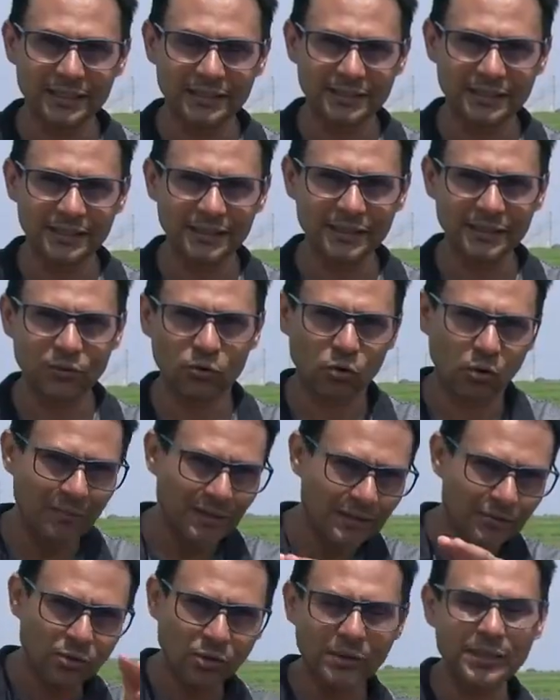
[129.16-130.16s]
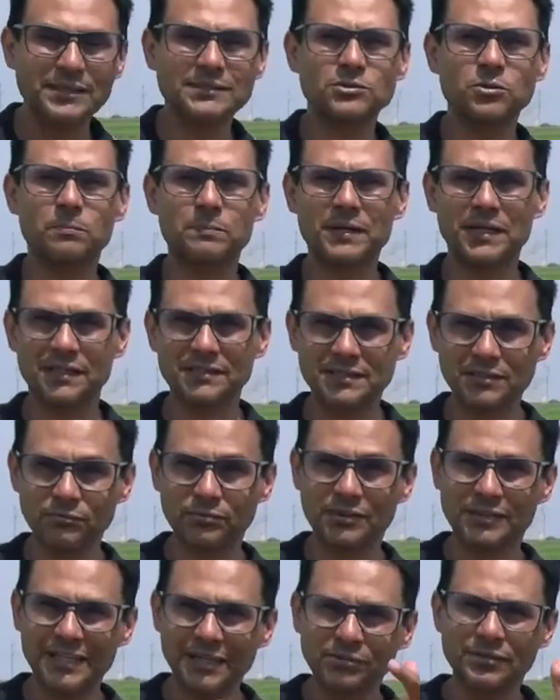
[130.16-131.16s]
que comandou esta operação,
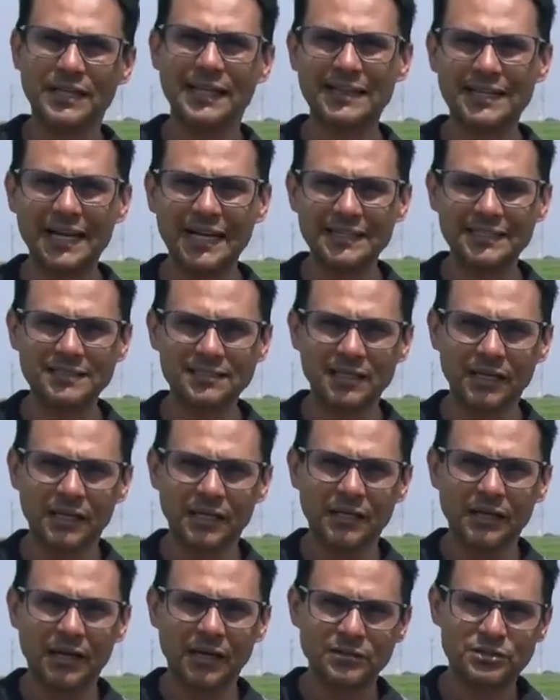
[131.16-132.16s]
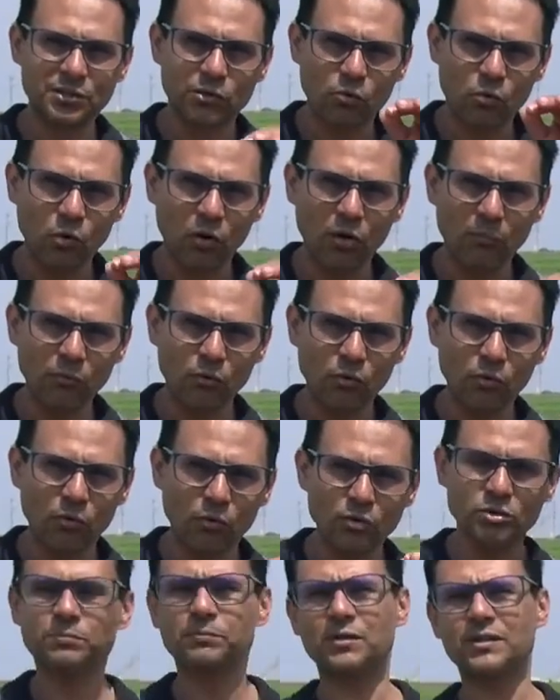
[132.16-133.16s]
deu detalhes de como
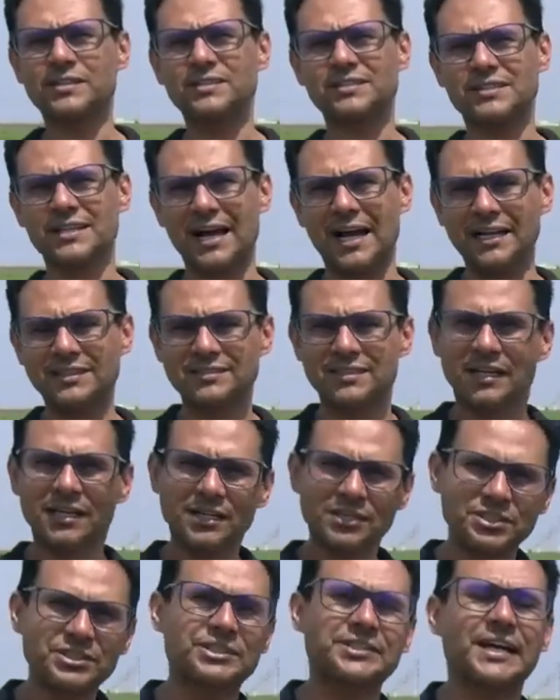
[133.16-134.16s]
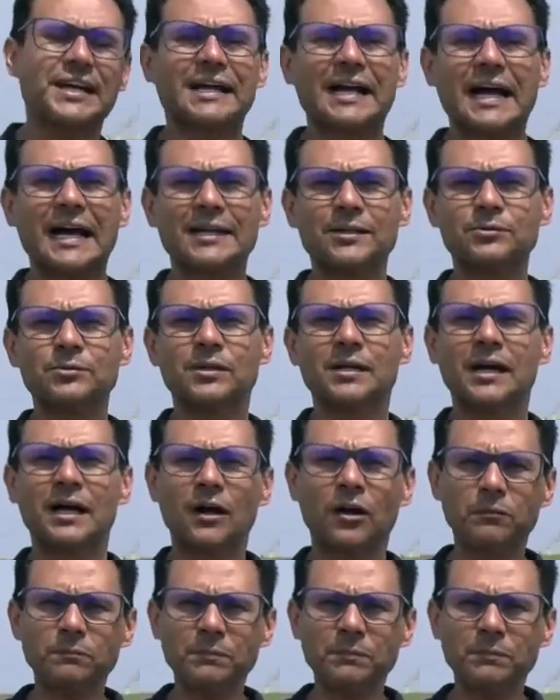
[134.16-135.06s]
os policiais chegaram ao